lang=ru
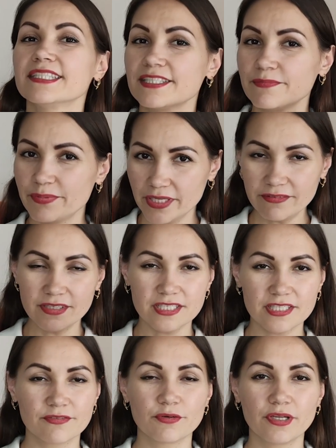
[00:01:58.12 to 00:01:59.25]
Теперь вы
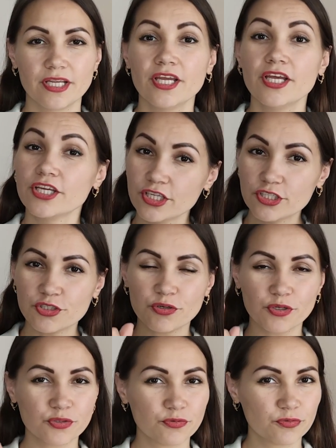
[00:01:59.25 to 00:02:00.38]
освоили еще
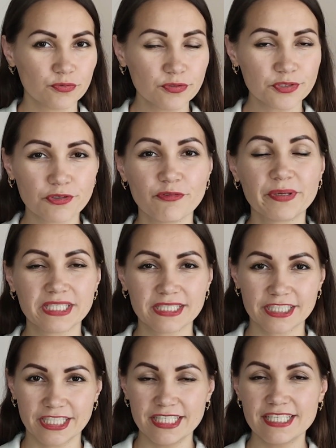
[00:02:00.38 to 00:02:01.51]
одну функцию в
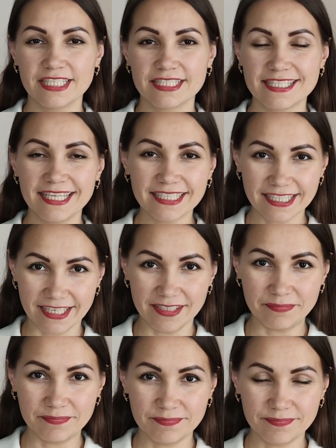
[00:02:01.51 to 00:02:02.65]
приложении Telegram.